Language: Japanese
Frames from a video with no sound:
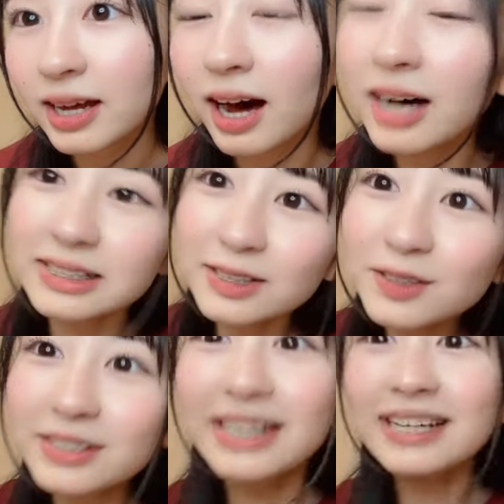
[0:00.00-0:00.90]
あそ
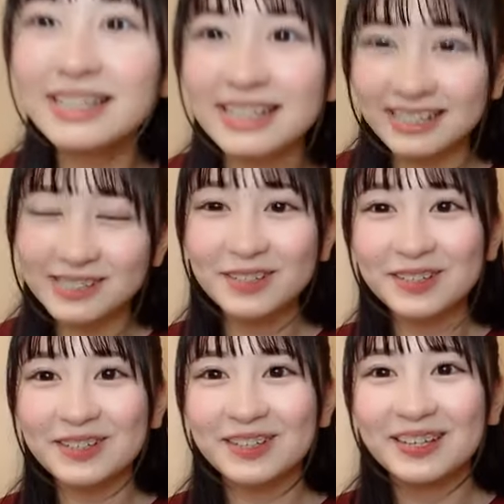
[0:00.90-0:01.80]
うケーキそ
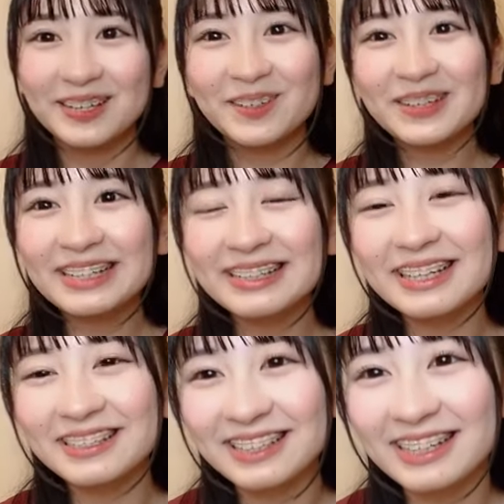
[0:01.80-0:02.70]
うよかった
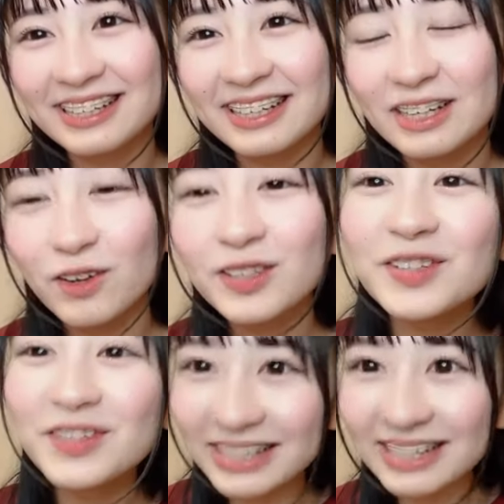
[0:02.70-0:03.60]
よね本当
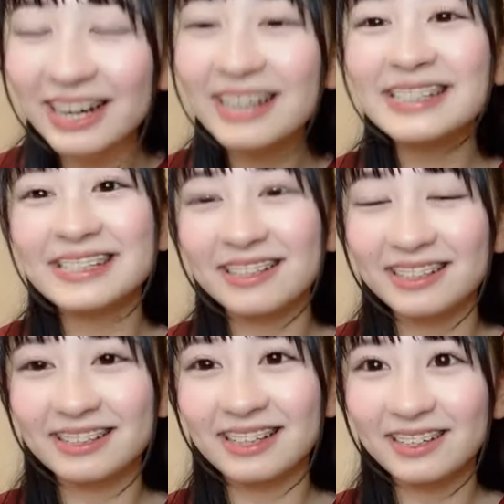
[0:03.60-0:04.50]
はねアイス
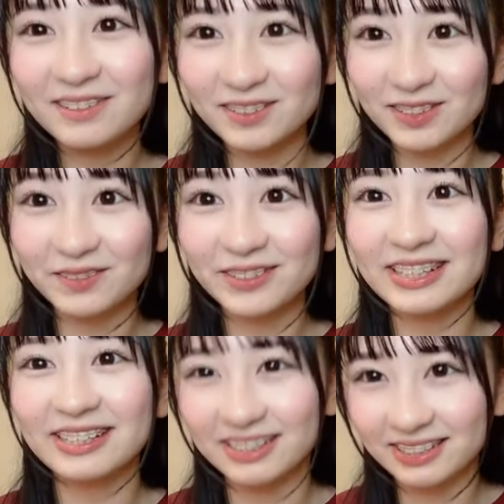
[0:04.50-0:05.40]
買っていこうと思っ
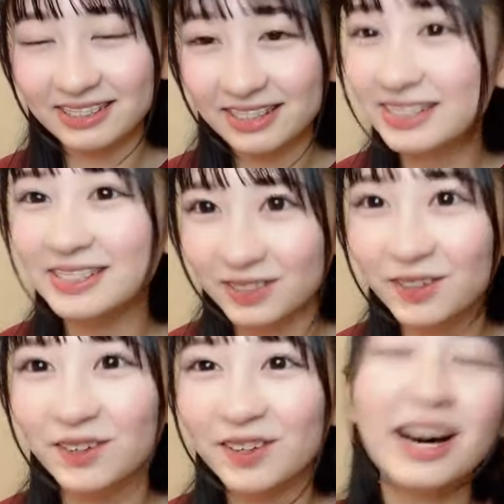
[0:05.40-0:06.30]
たんです
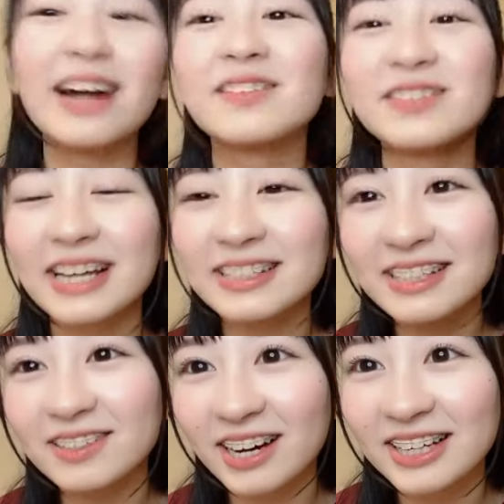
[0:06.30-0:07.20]
よあの3
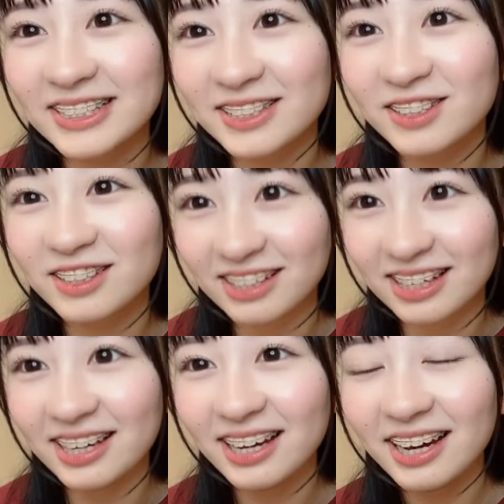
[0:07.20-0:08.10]
人の配信の
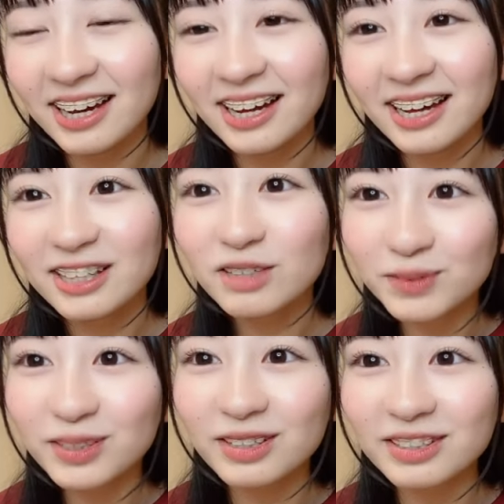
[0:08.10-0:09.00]
時で
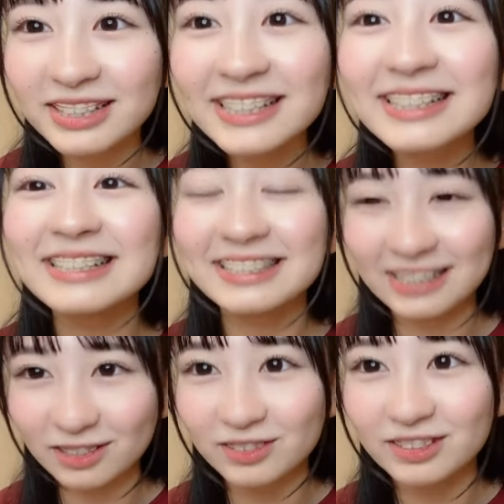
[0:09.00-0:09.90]
もケーキにし
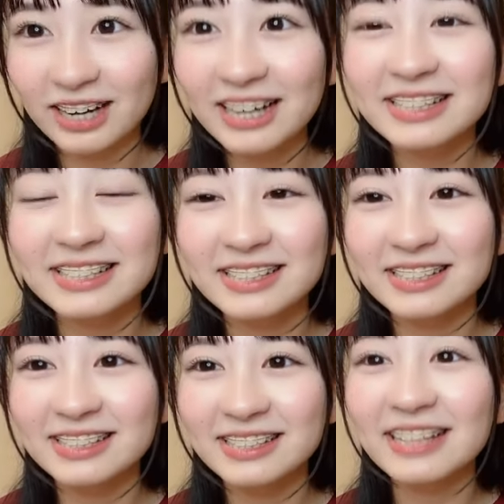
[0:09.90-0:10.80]
たの
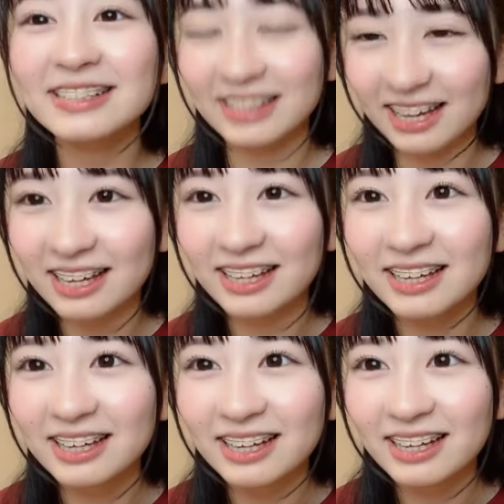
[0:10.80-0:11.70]
アイスなくて
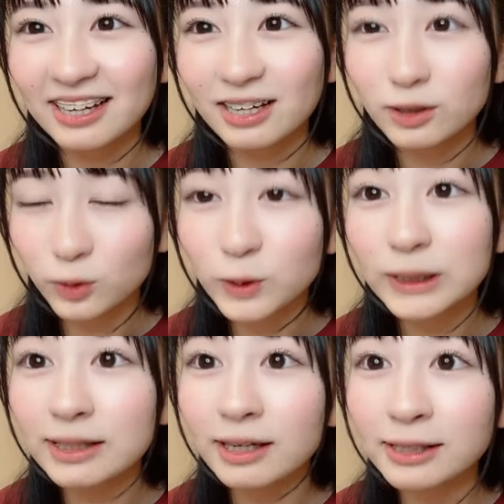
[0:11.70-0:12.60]
そうそ
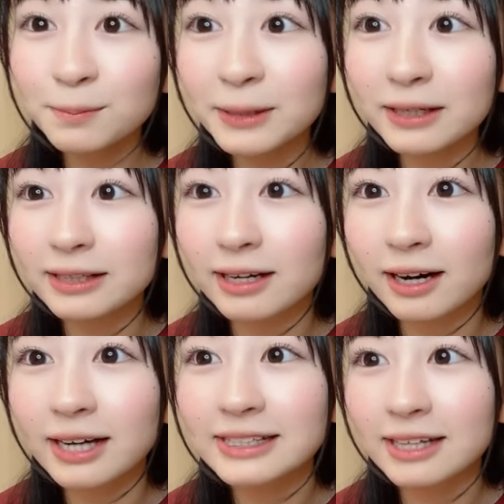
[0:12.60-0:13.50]
したら先輩方
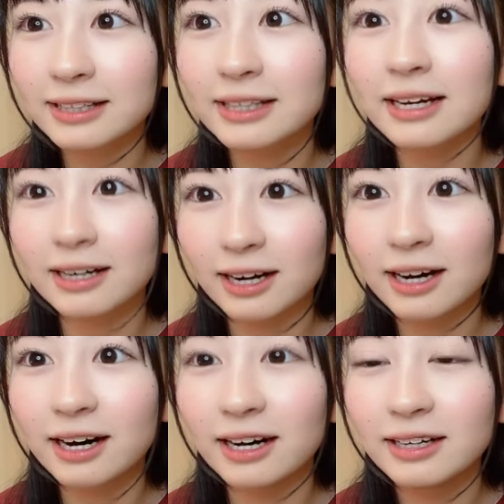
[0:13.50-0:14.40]
がアイス買ってたか
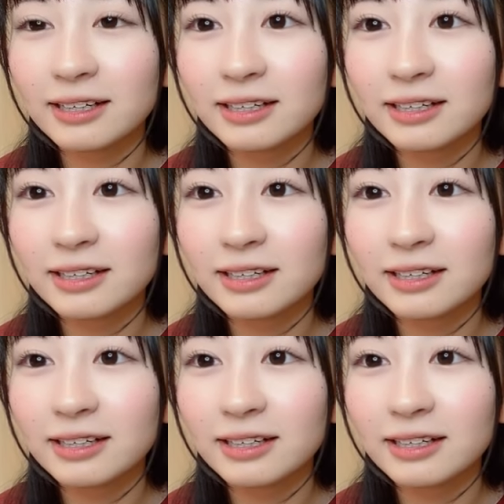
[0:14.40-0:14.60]
ら